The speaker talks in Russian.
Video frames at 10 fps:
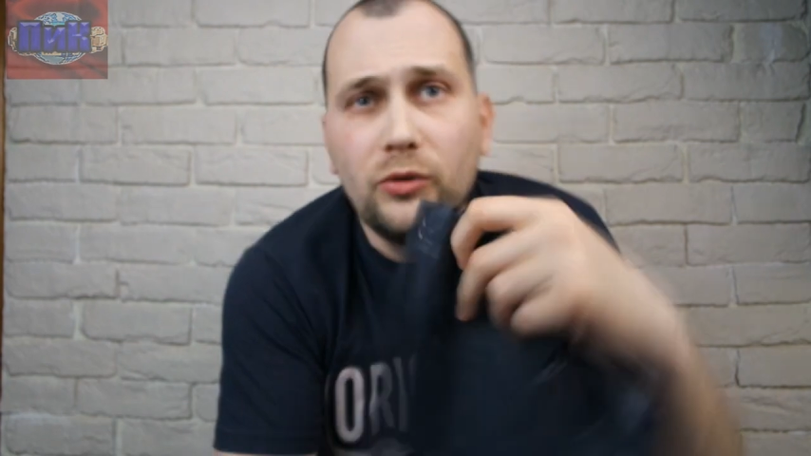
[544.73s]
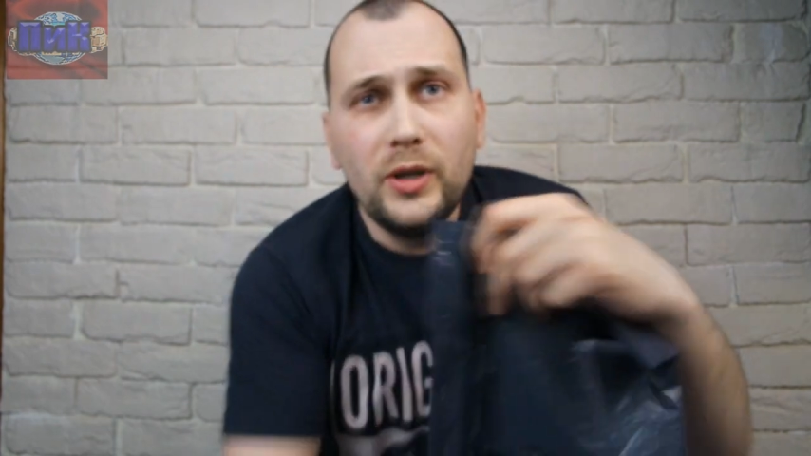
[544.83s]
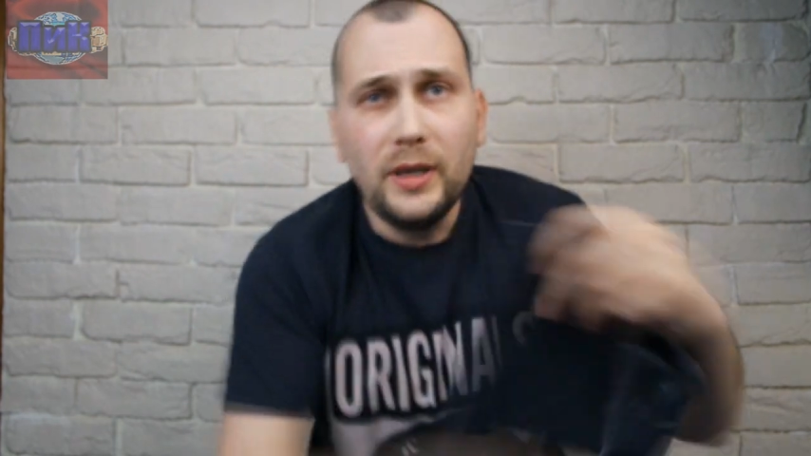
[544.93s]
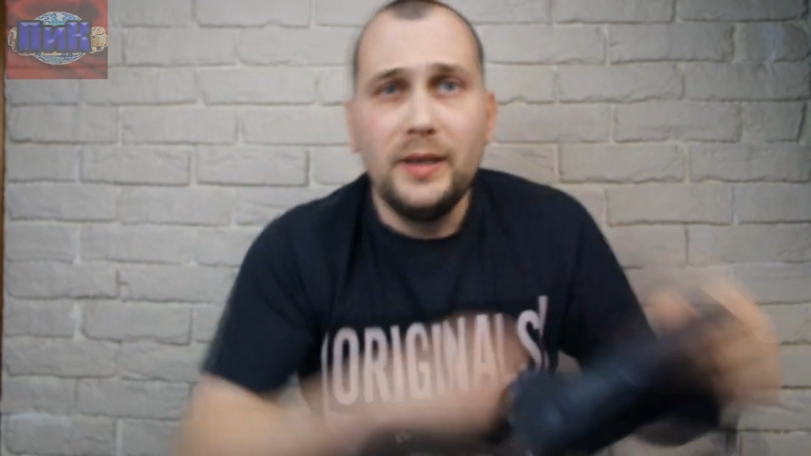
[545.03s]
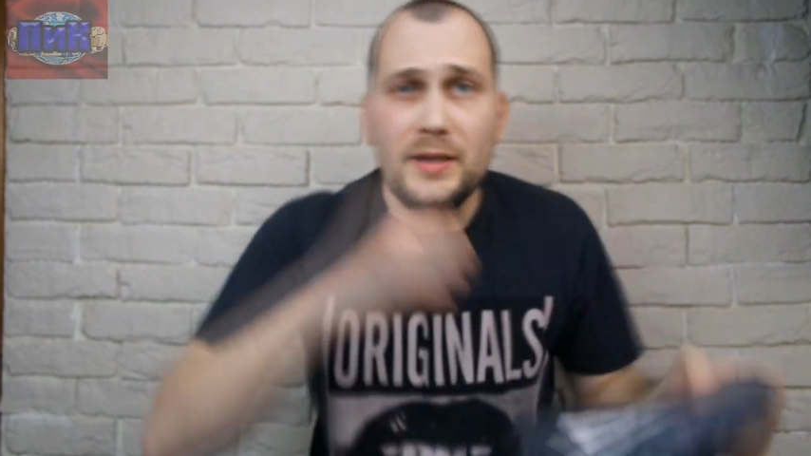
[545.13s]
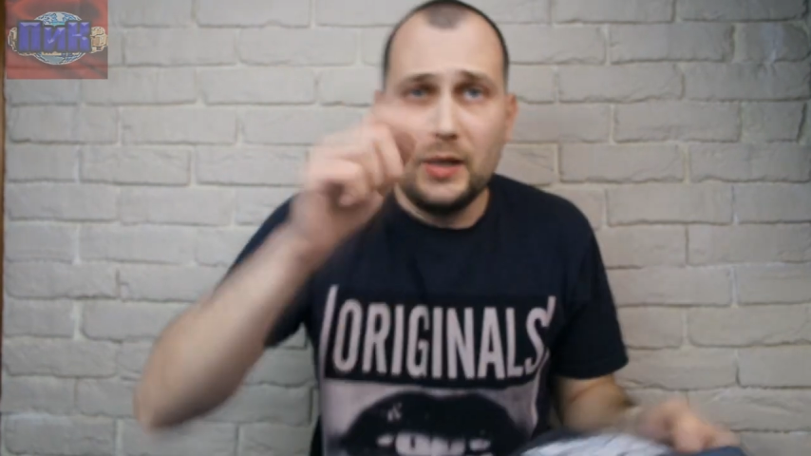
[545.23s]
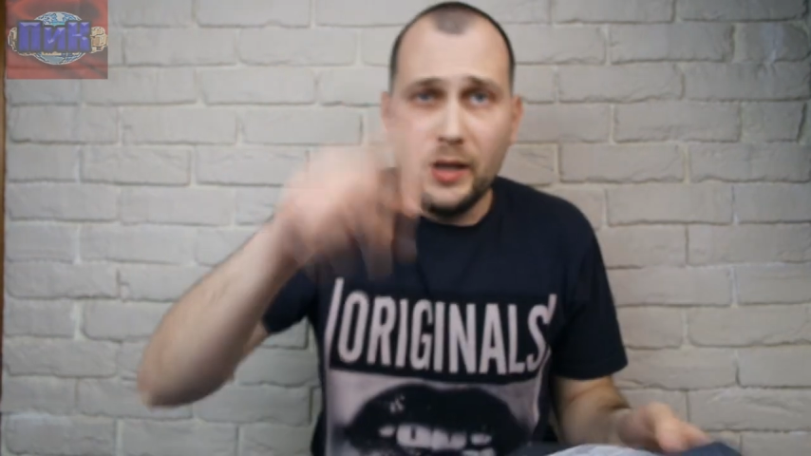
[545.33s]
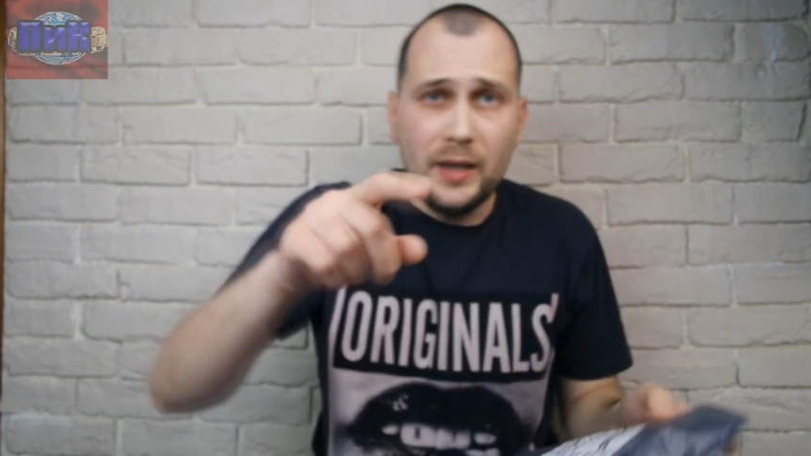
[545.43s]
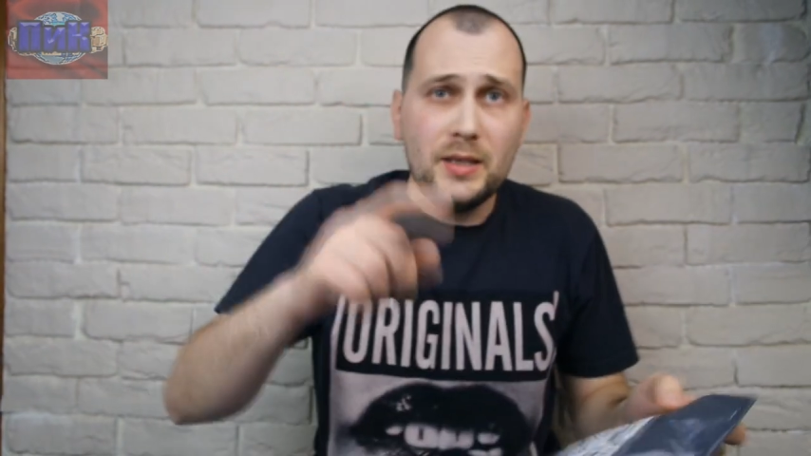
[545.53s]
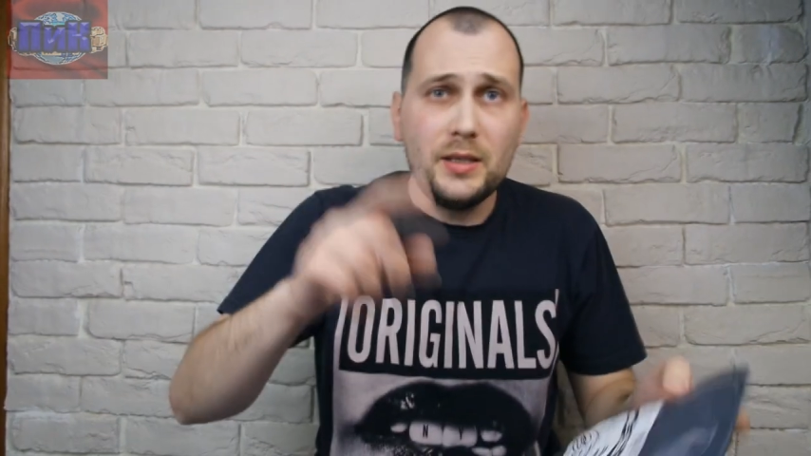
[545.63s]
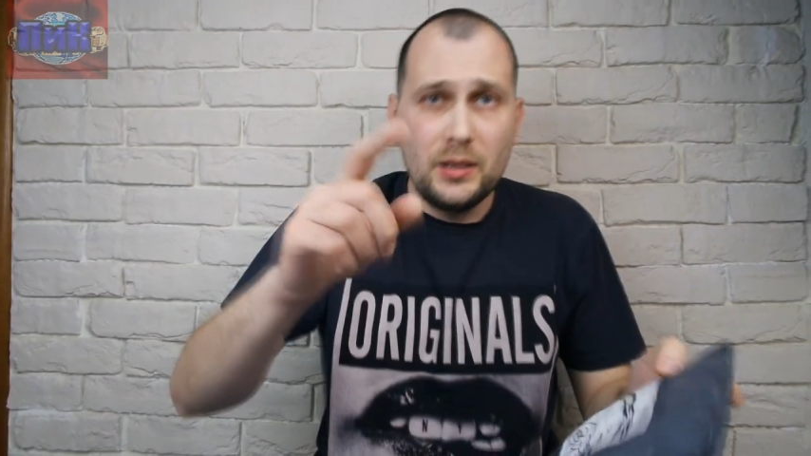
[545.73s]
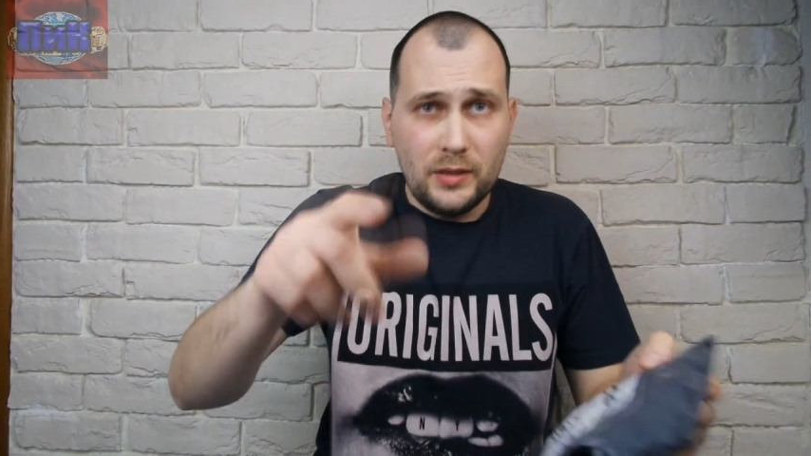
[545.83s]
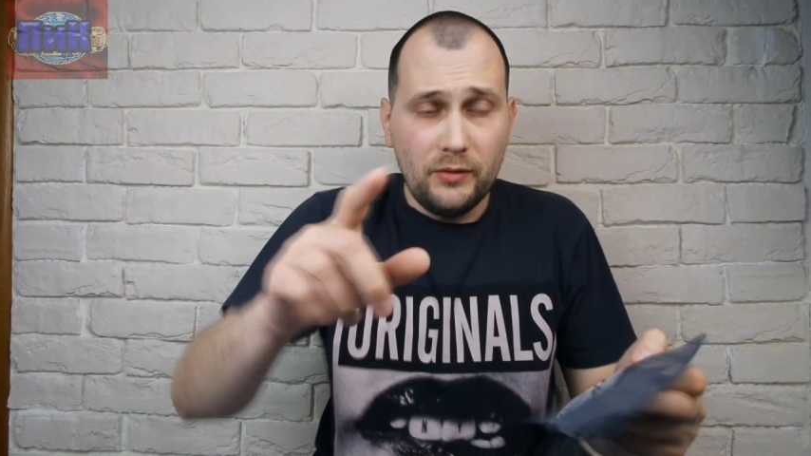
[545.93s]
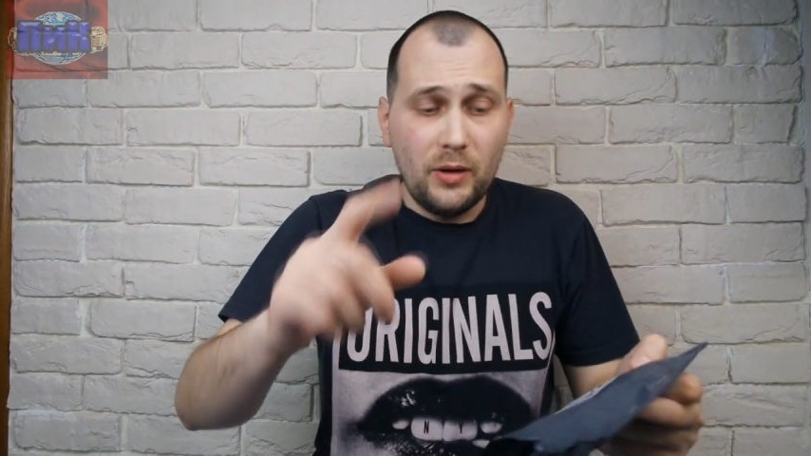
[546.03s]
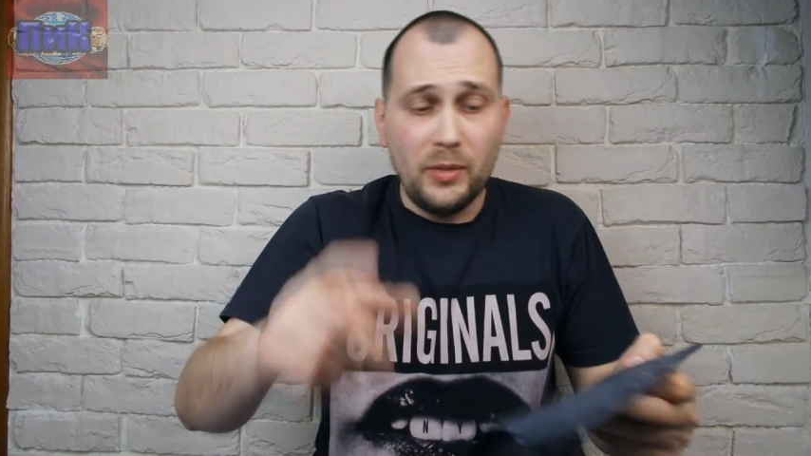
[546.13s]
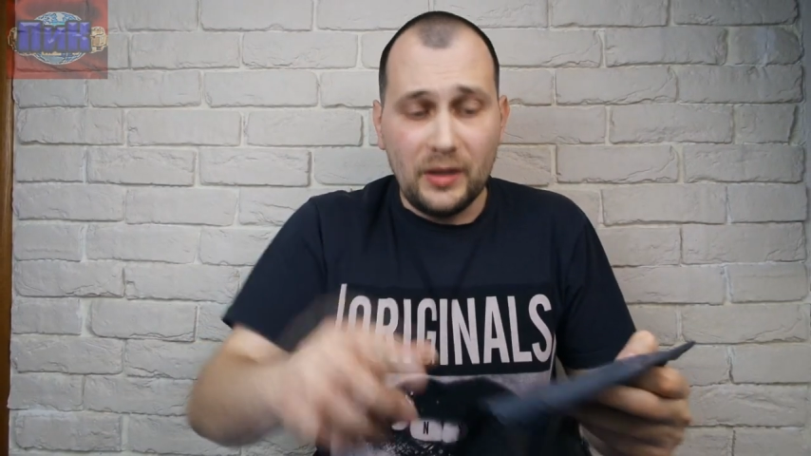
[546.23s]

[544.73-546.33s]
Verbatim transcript: Вы, если хотите, если вам